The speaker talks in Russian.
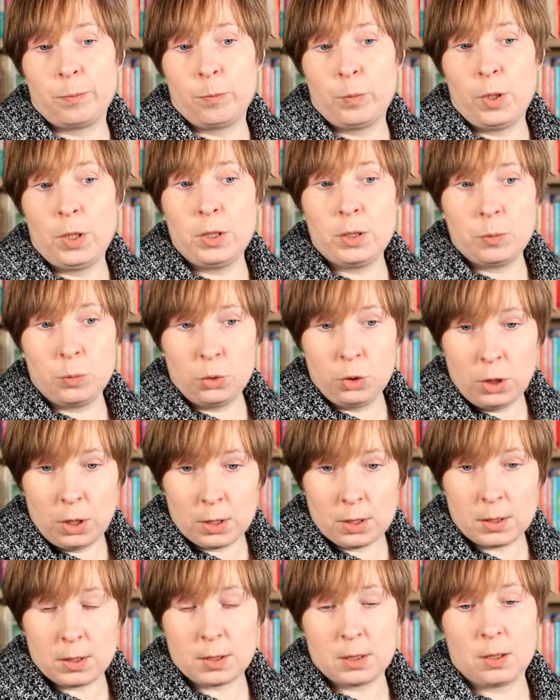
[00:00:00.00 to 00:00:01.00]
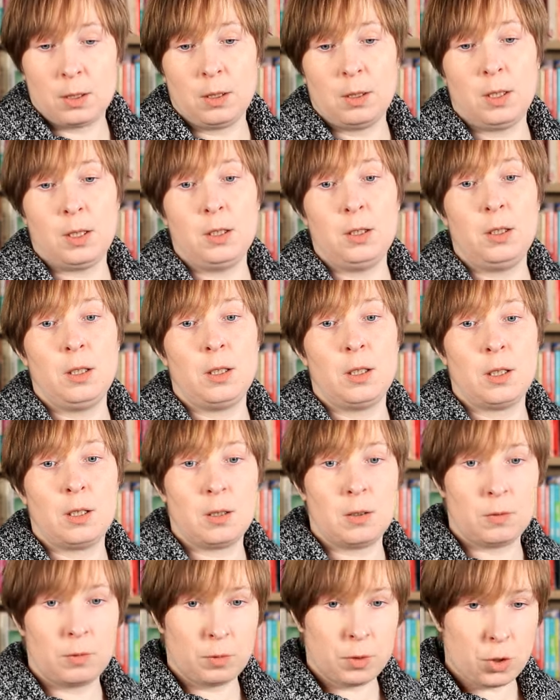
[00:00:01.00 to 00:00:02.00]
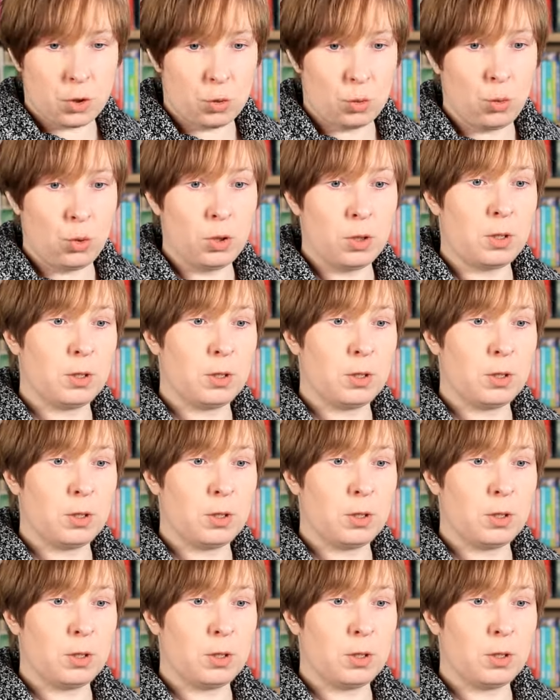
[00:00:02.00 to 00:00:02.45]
Поэтому нет, сострадание важно,